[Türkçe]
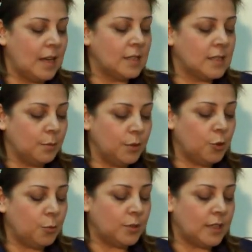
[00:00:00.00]
Sabır
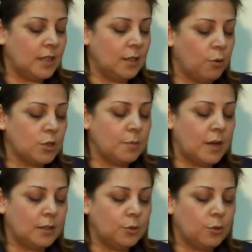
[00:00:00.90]
küpü de
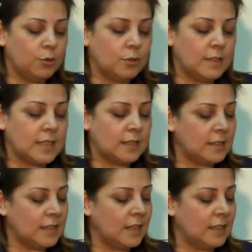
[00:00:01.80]
Osmanlı kültür ve
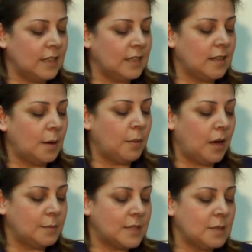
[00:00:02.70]
sanat geleneğinden
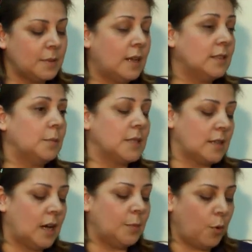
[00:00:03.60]
bağımsız bir anlama
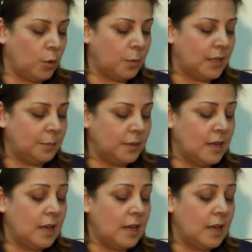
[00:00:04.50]
sahip olmayıp